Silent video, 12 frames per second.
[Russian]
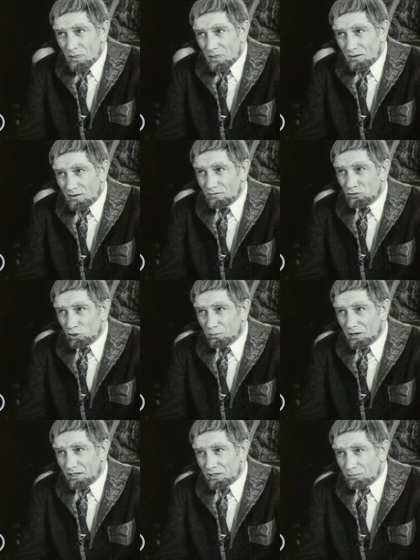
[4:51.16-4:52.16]
Твои
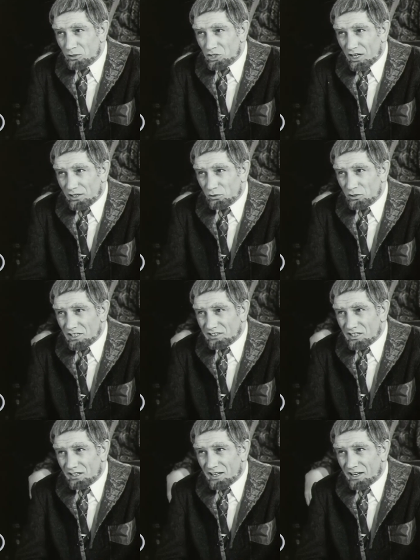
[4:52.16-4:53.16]
выступления напечатают
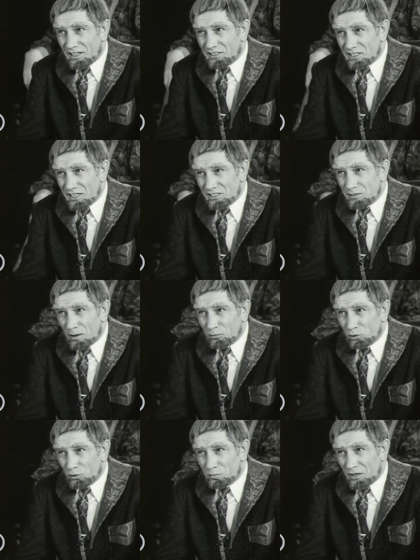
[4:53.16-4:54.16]
несколько газет, тебя
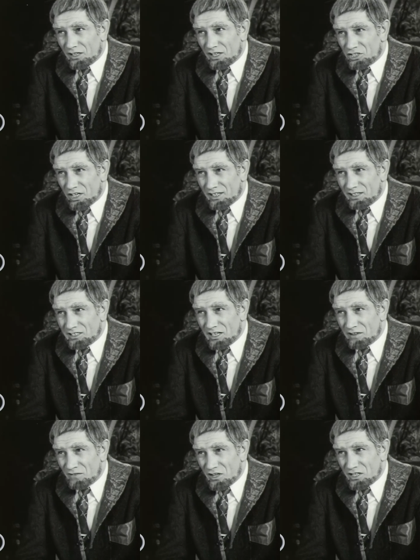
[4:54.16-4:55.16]
будут приглашать на
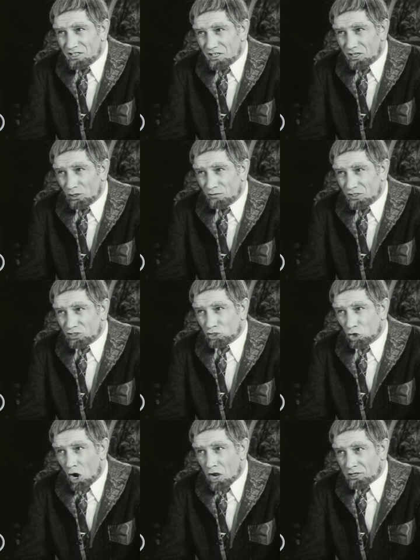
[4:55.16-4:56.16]
телевидение, но ведь
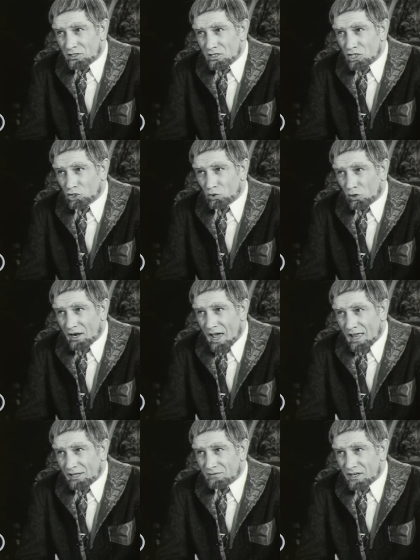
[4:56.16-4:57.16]
сотни
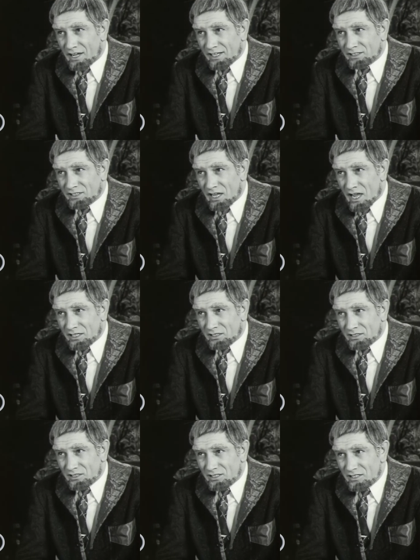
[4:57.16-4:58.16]
журналов и газет –
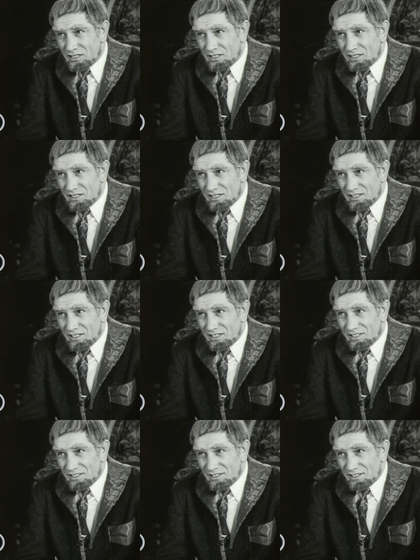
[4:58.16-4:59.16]

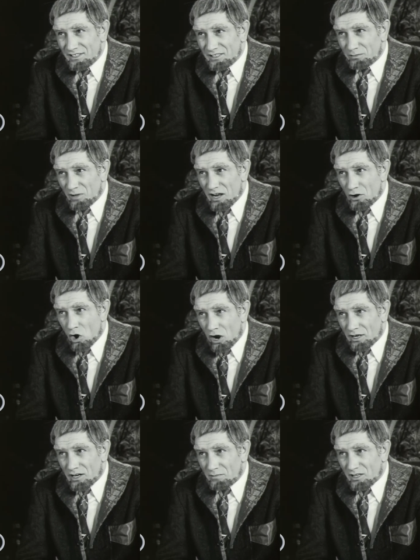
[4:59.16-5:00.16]
с
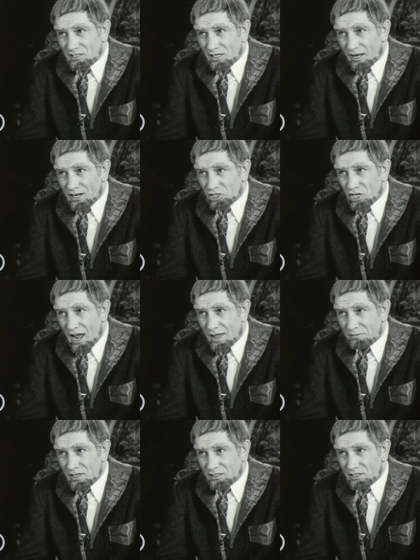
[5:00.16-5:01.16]
миллионными
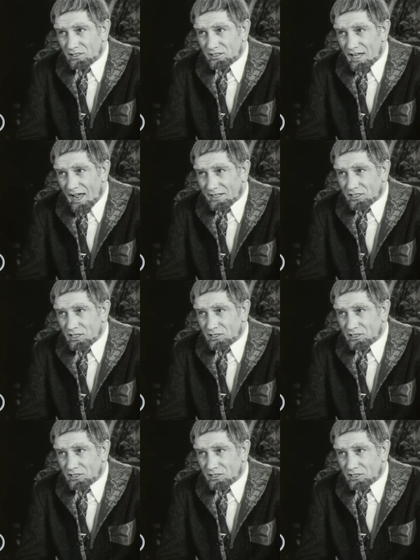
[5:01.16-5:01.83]
тиражами, десятки